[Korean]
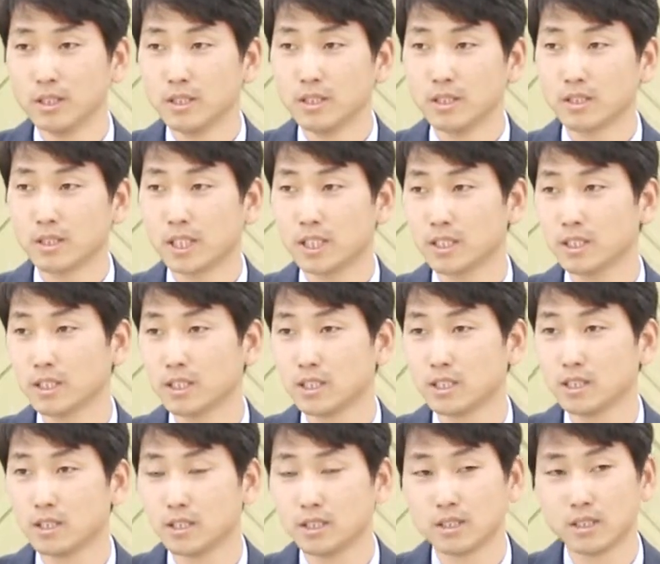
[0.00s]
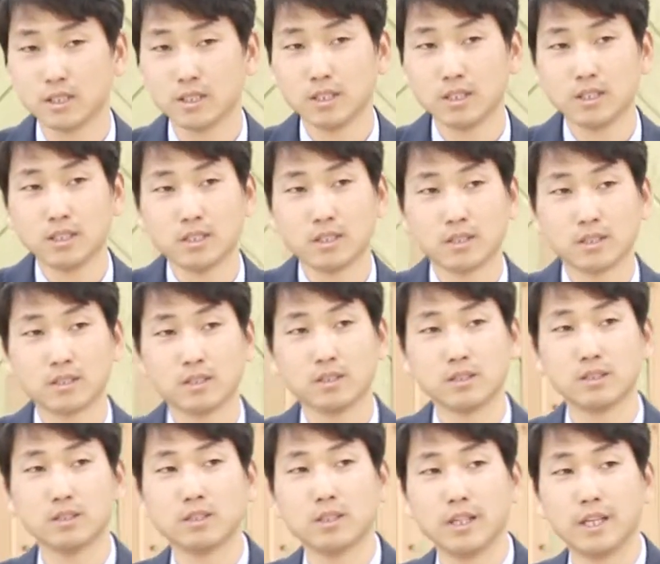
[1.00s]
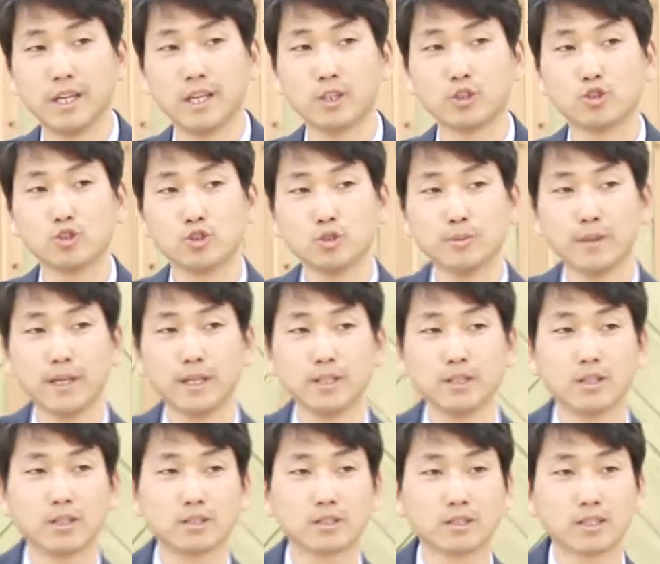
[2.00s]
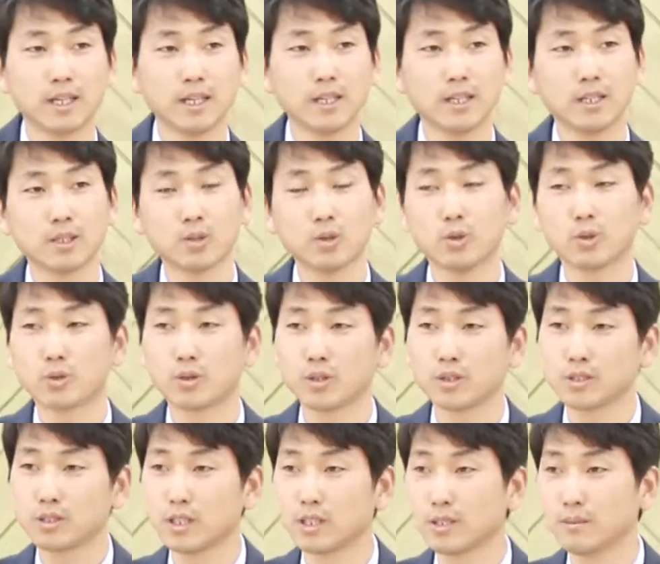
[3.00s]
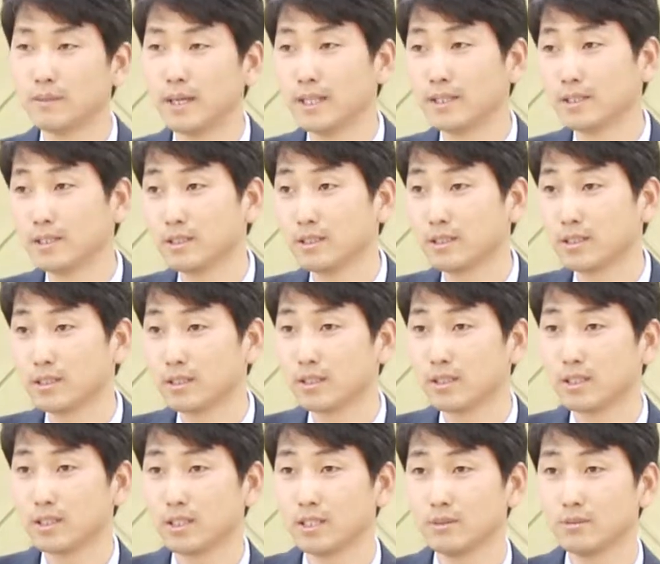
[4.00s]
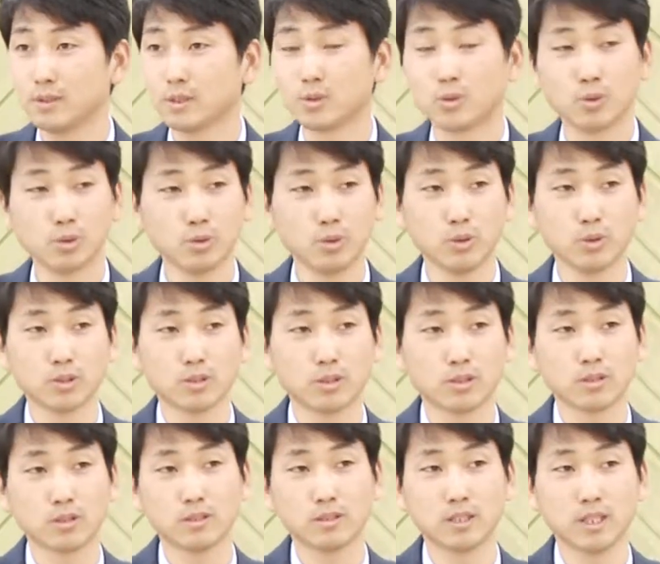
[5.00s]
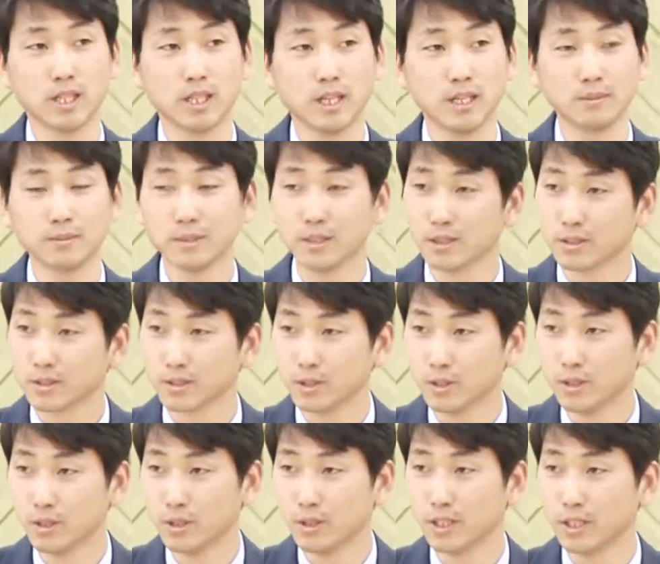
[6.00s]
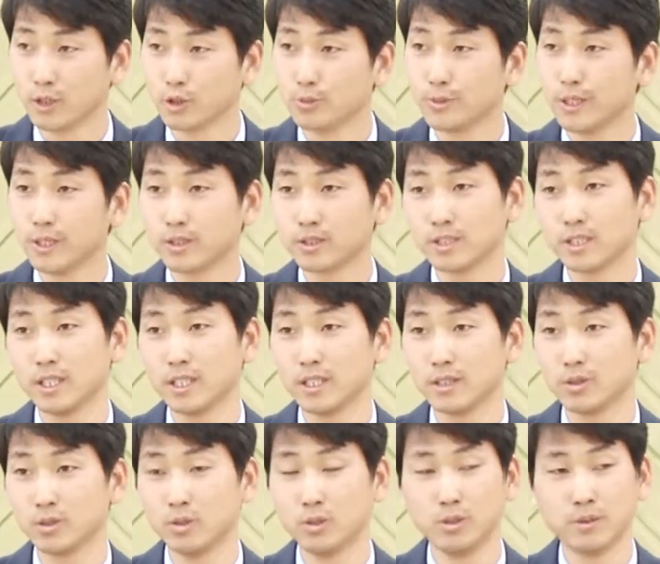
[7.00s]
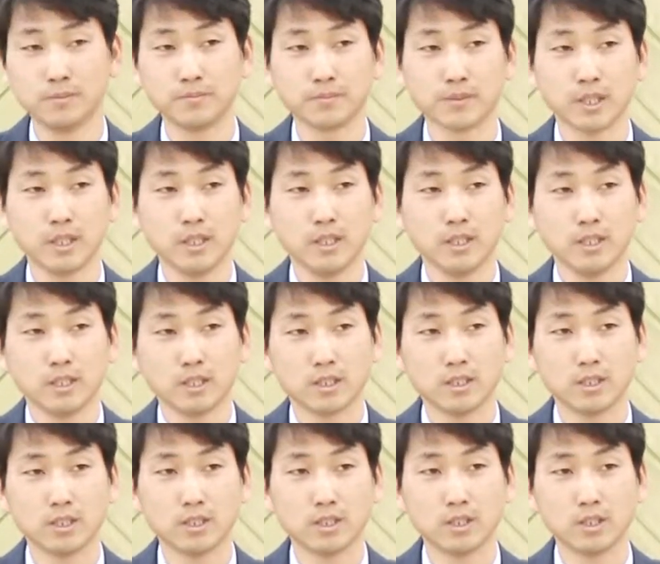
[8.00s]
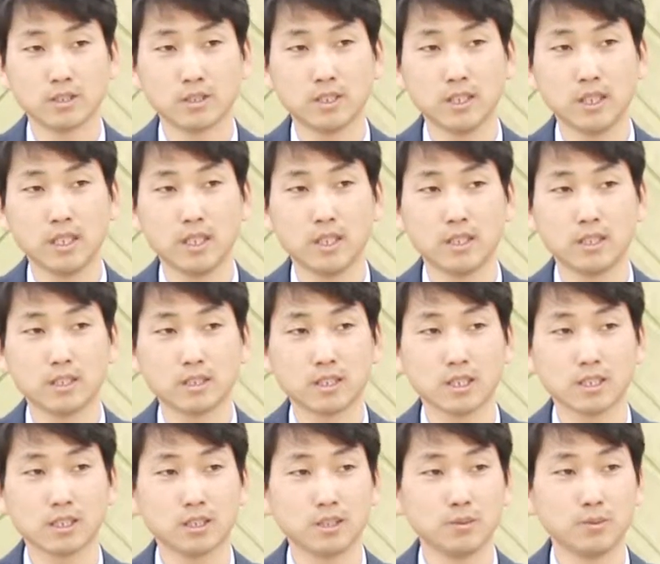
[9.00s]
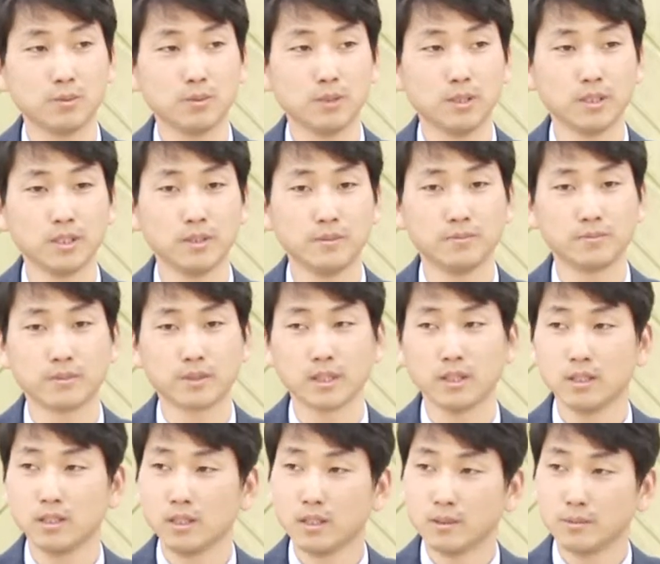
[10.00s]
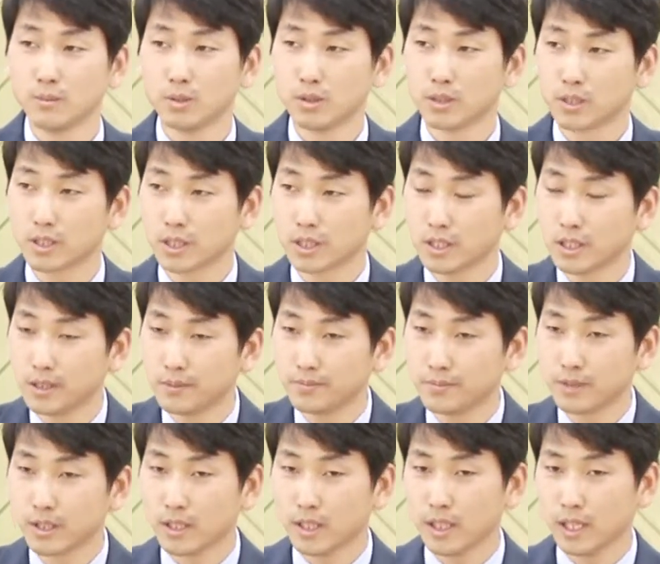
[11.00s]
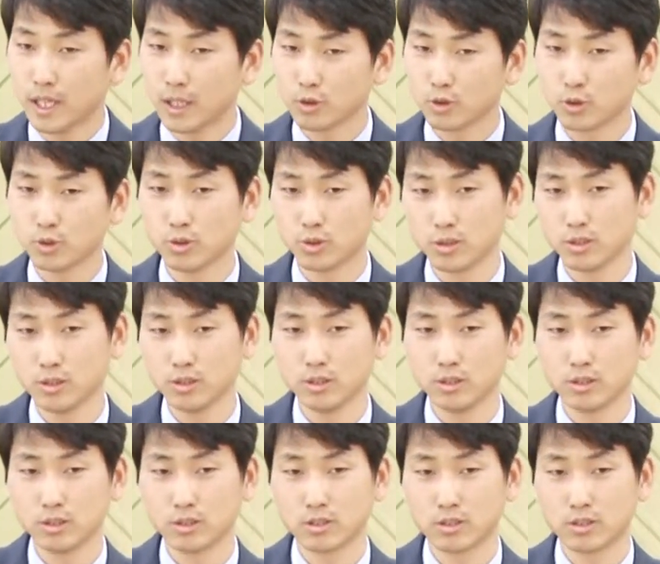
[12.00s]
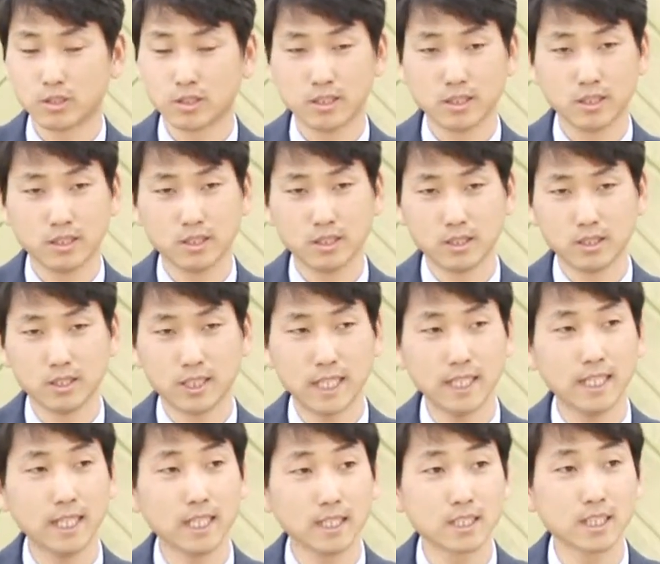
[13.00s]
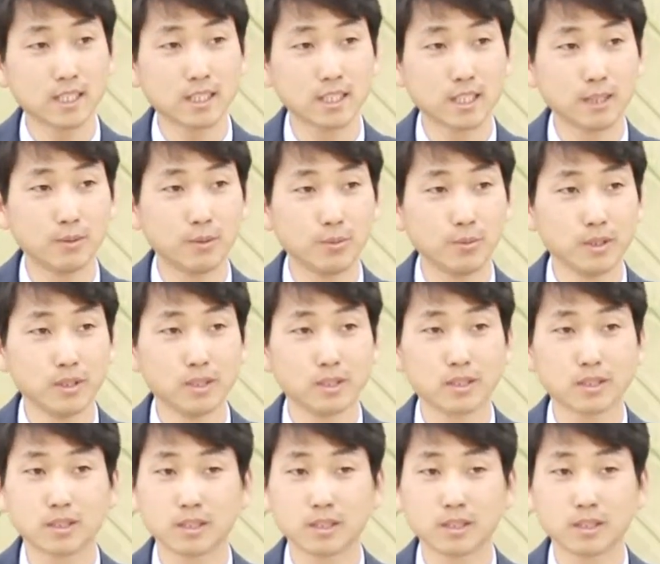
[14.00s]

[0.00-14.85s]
이 사실 그 애굽의 역사에도 굉장히 많은 힘을 공로를 썼던 사람이었어요. 애굽의 역사에도 그 역사책들을 보면은 뭐 이렇게 아주 그그 세세한 책들에 보면은